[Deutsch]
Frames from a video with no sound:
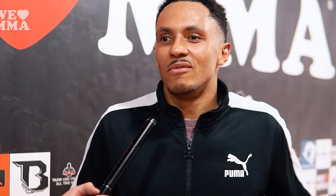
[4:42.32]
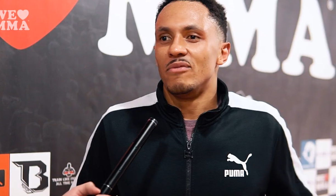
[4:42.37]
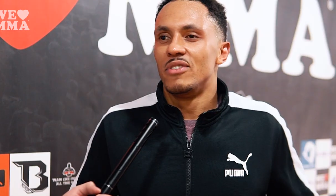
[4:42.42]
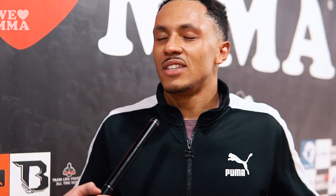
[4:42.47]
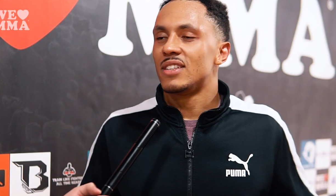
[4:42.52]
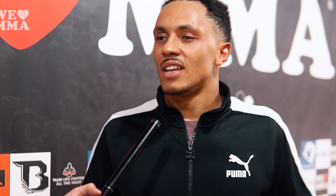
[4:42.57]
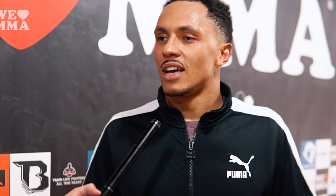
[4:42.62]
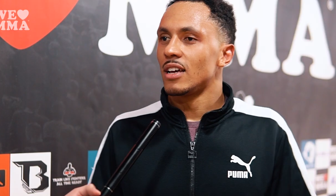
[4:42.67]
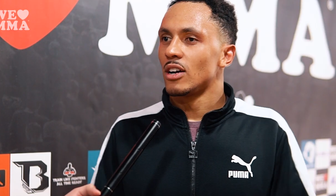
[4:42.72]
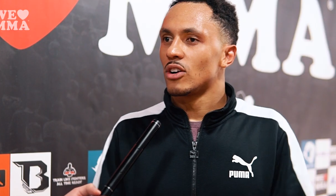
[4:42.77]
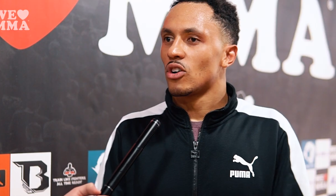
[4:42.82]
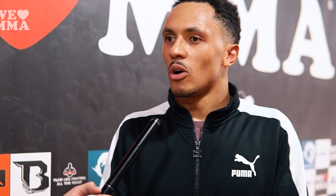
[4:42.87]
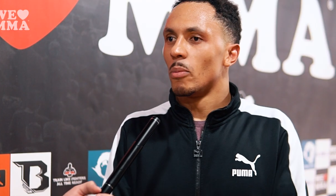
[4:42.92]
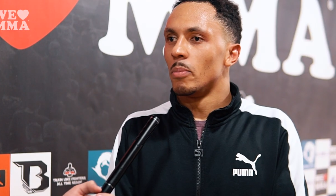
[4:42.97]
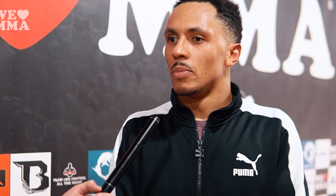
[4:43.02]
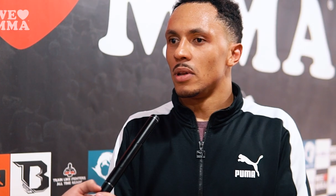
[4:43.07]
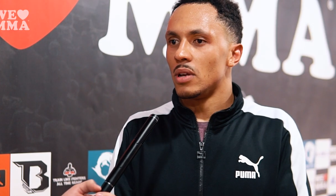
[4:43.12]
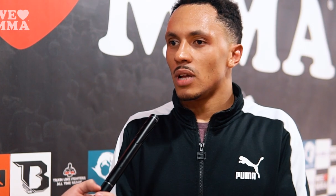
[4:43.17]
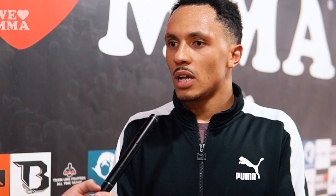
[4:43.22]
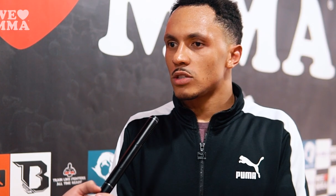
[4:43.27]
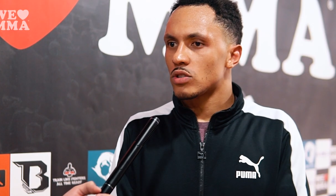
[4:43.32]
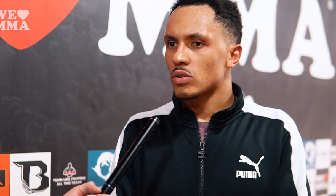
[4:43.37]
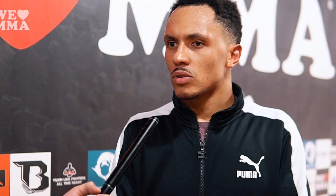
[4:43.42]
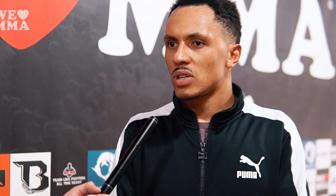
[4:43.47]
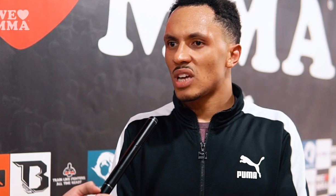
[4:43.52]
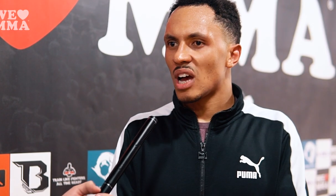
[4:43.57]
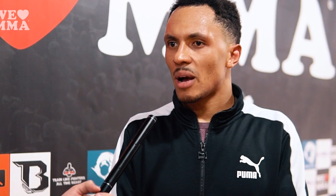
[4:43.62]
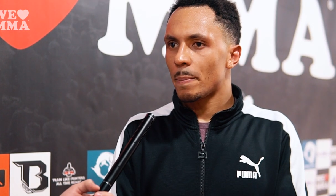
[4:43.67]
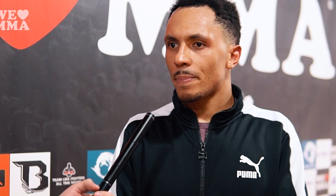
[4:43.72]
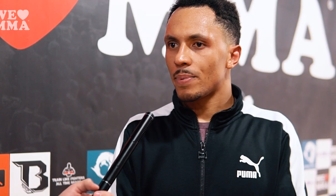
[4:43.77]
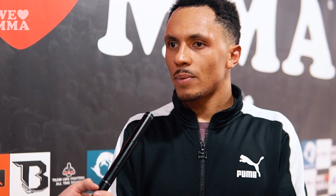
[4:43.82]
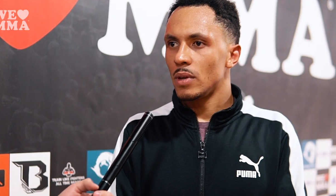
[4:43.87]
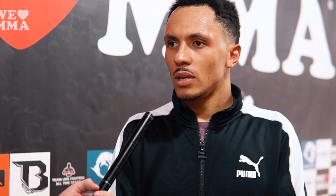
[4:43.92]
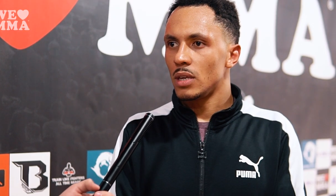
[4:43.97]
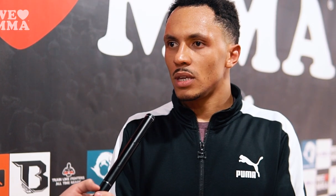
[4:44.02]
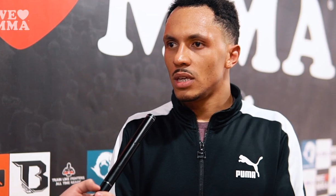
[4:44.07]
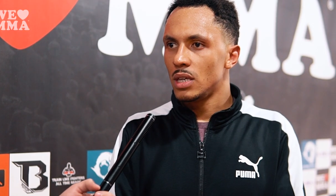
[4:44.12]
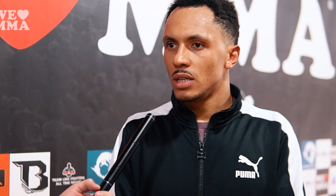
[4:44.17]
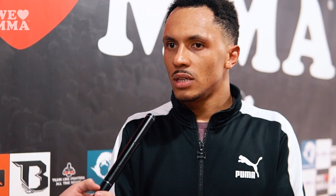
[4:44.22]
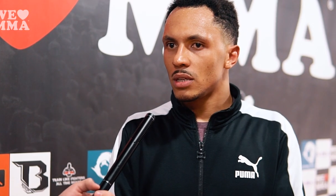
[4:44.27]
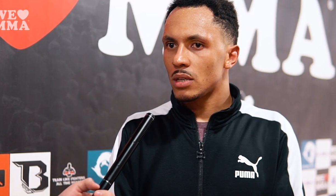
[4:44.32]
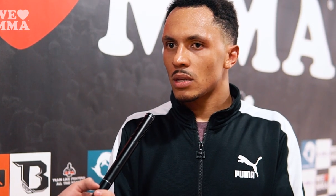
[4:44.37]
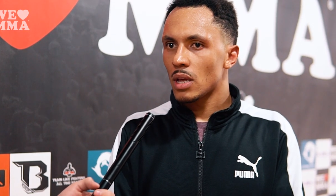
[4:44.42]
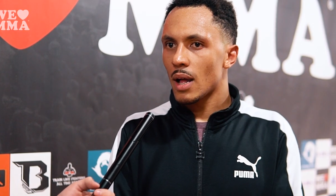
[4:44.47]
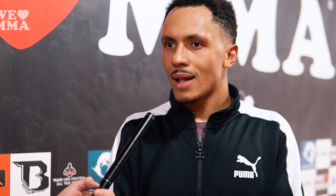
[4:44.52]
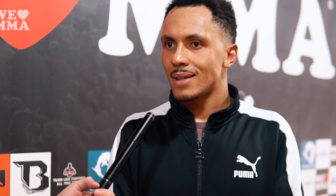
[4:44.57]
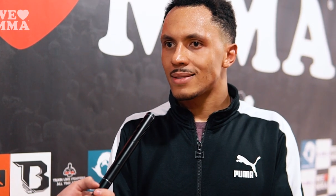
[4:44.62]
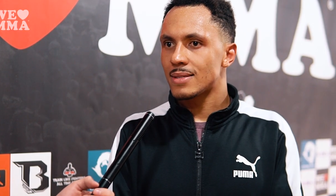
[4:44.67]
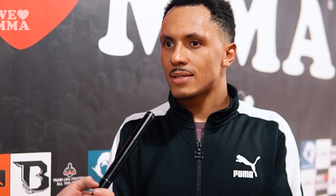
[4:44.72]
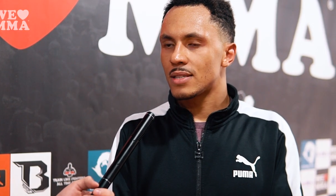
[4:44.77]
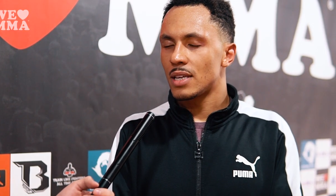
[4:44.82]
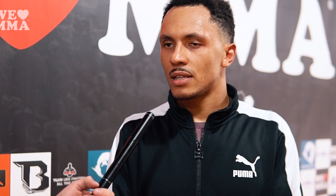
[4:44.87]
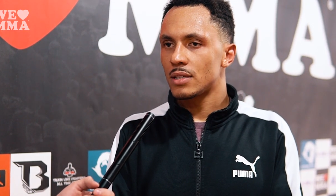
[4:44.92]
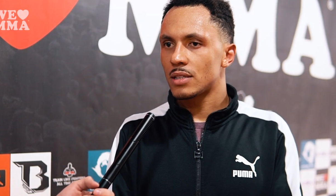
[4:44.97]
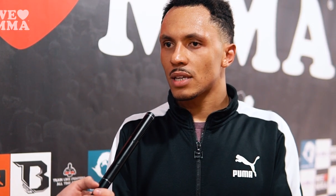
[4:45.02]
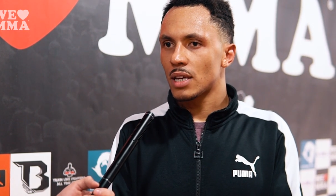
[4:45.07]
Wie ich da hingekommen bin, also ich habe ihn als den